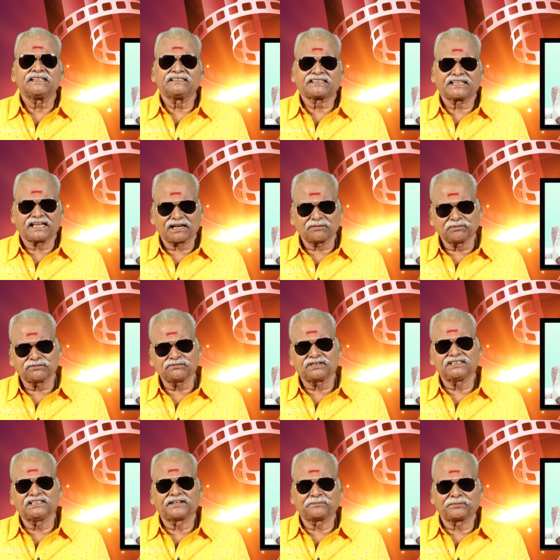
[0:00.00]
இசை ஆல்பமும்
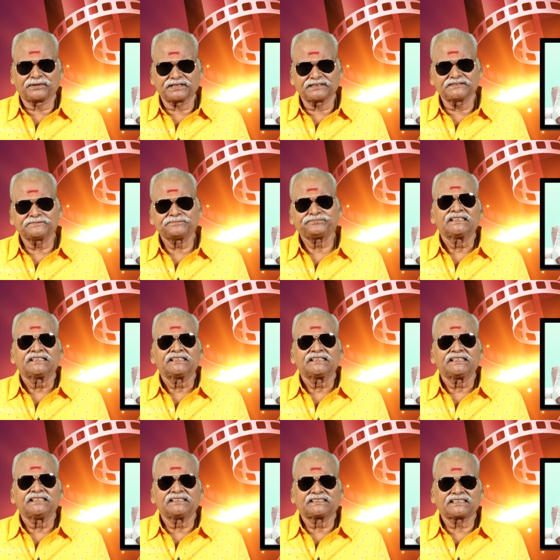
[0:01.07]
வெளியிடப்பட்டது
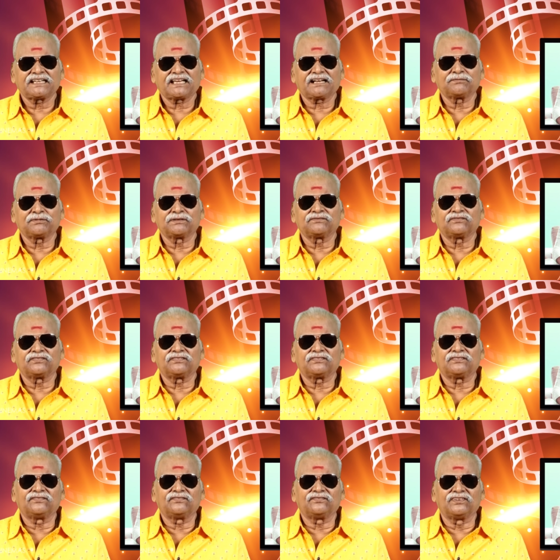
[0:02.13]
இசை ஆல்பம்
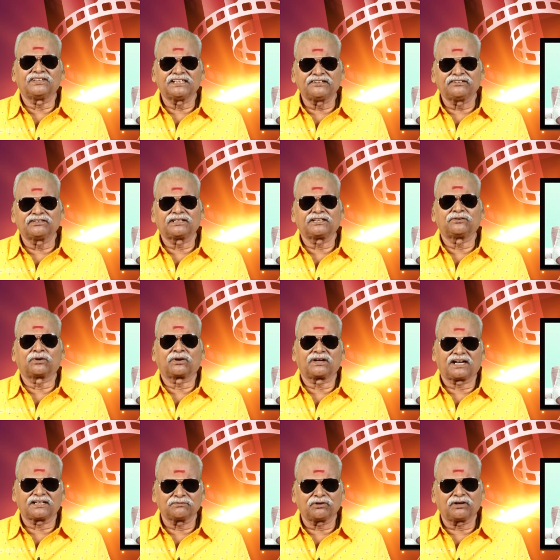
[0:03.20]
வெளியிடுவதற்கு ஒரு
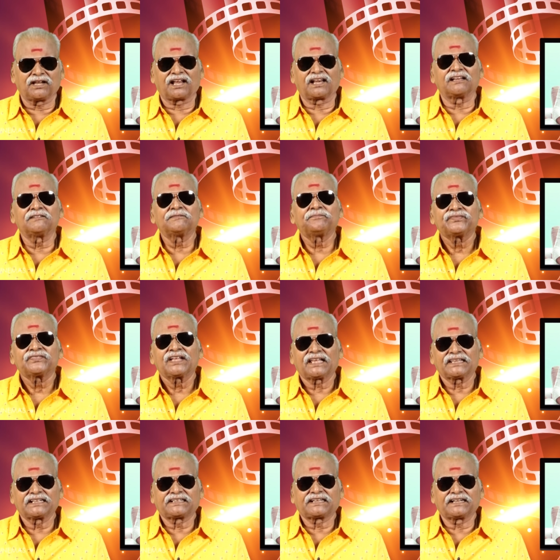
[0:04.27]
நாள் முன்னால்
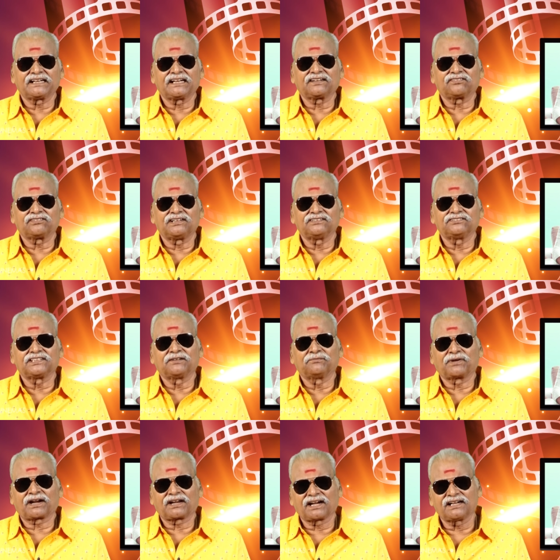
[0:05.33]
அந்த ட்ரெய்லர் வெளிவந்த
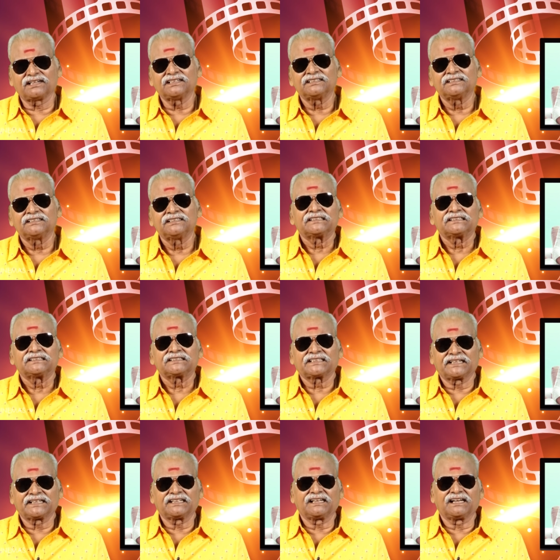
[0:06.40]
மறுநாள்
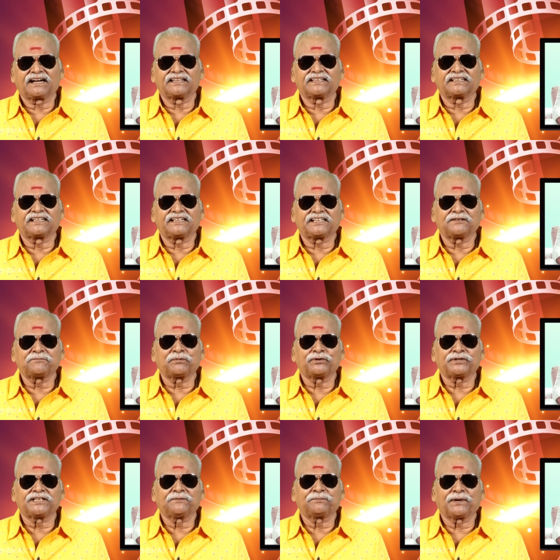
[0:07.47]
சென்னையில் நடந்த கிரிக்கெட்
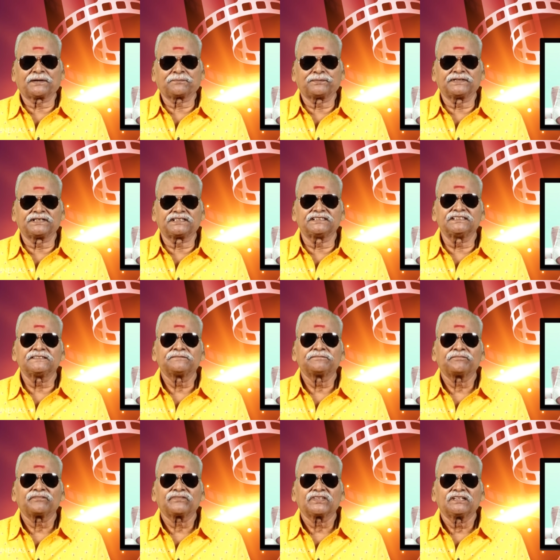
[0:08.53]
போட்டியை பார்ப்பதற்கு
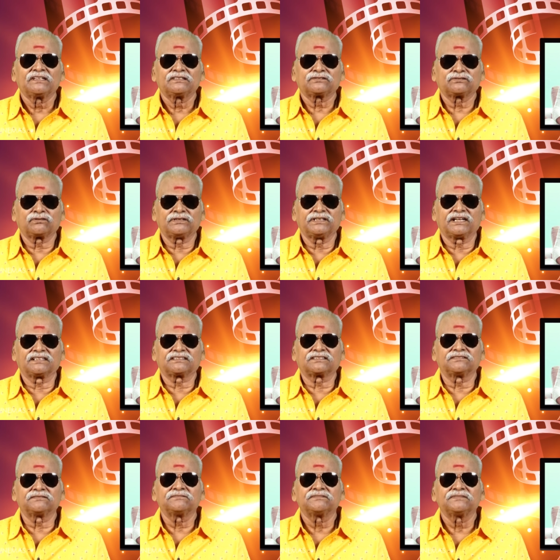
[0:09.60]

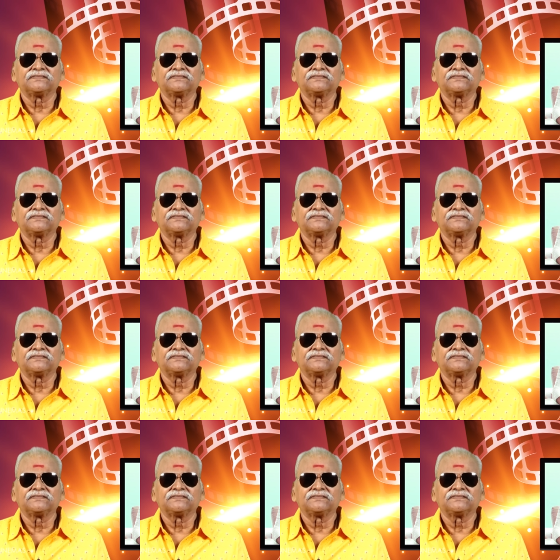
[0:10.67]
ஸ்ருதிஹாசனும்